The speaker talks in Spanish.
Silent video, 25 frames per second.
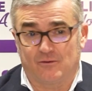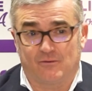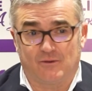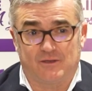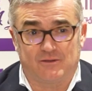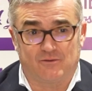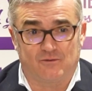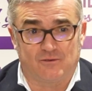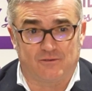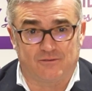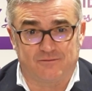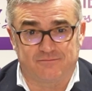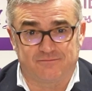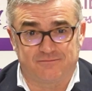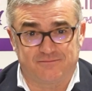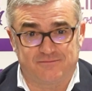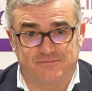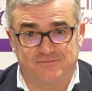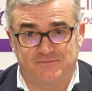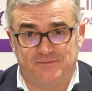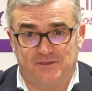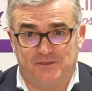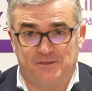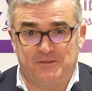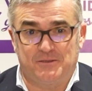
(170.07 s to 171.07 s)
Cuando
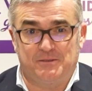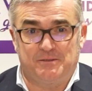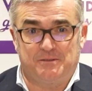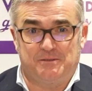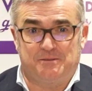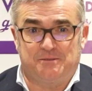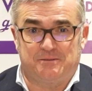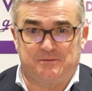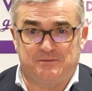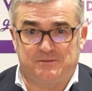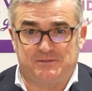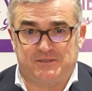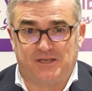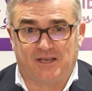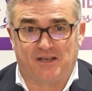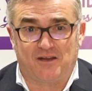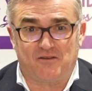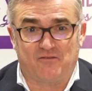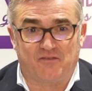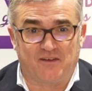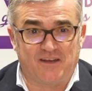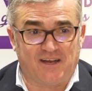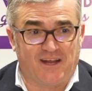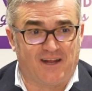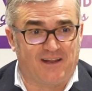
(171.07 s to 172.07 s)
llega el
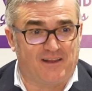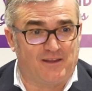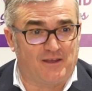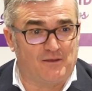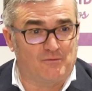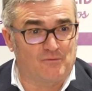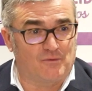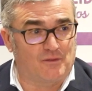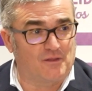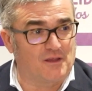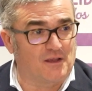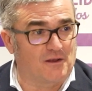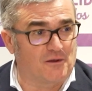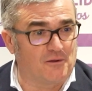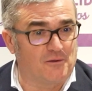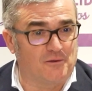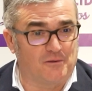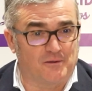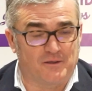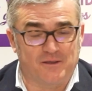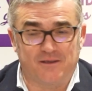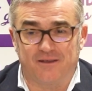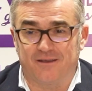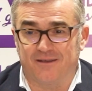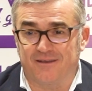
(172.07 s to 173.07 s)
final de un
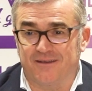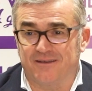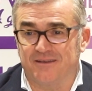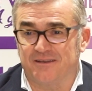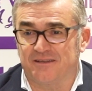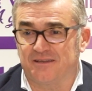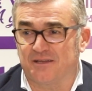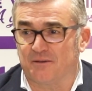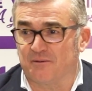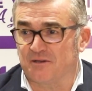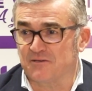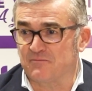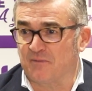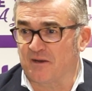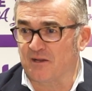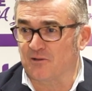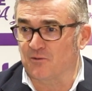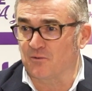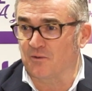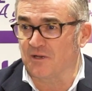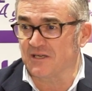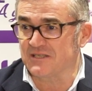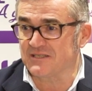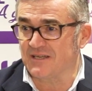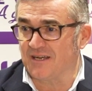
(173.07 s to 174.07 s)
ciclo y te vas para
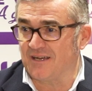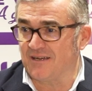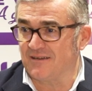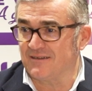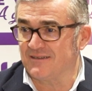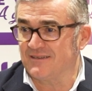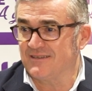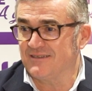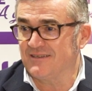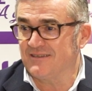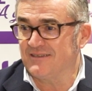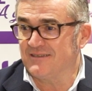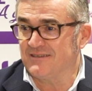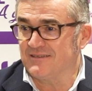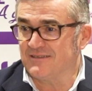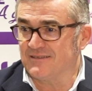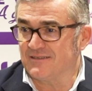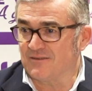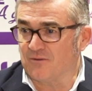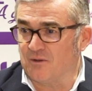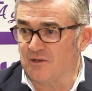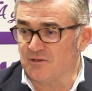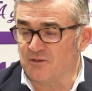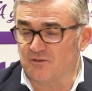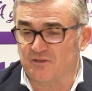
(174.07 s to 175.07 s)
tu casa,
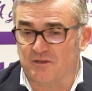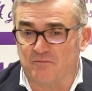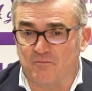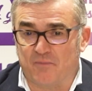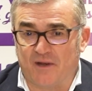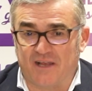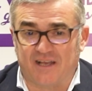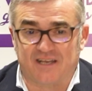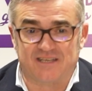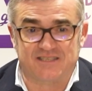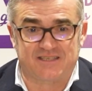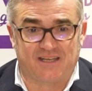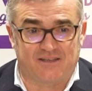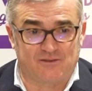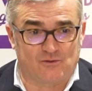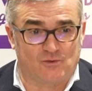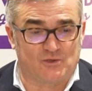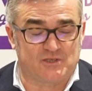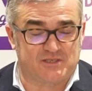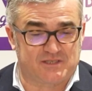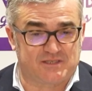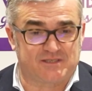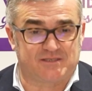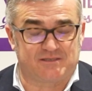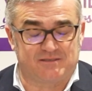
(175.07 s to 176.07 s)
cuando te implicas tanto
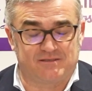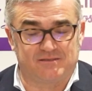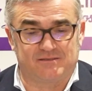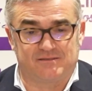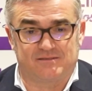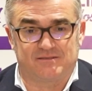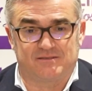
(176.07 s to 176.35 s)
es,